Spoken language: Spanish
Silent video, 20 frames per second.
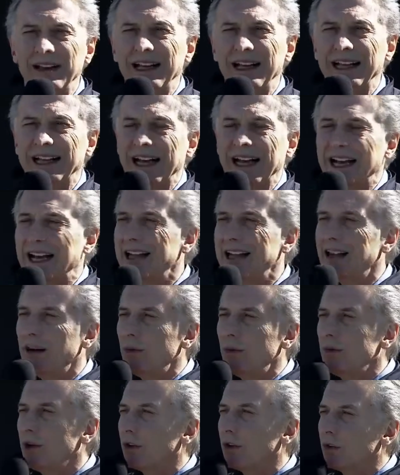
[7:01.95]
el que cada
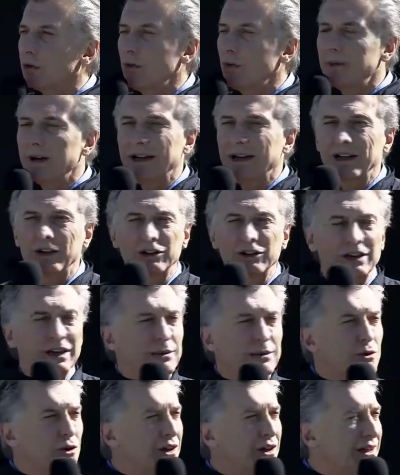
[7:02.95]
uno asuma que nos
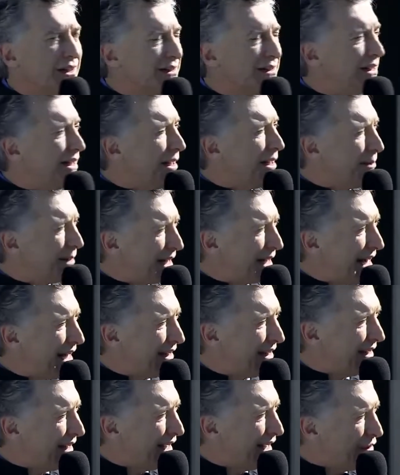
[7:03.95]
tenemos que decir la
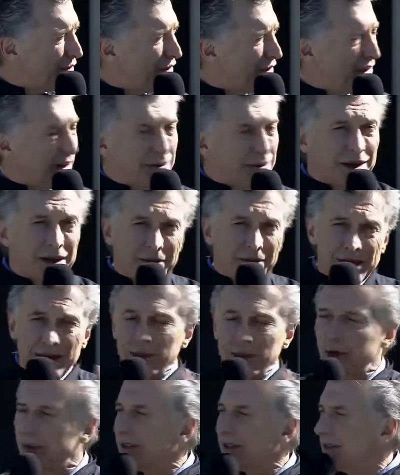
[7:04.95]
verdad, algo que también
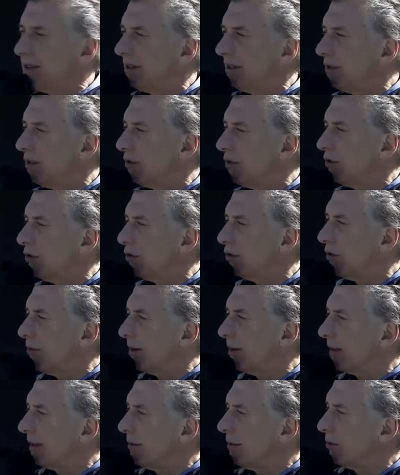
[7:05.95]
hablamos recién cuando
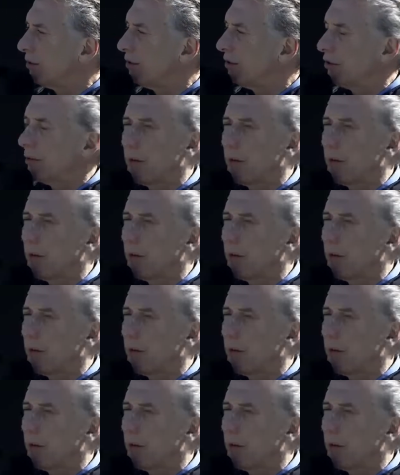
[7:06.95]
compartimos estos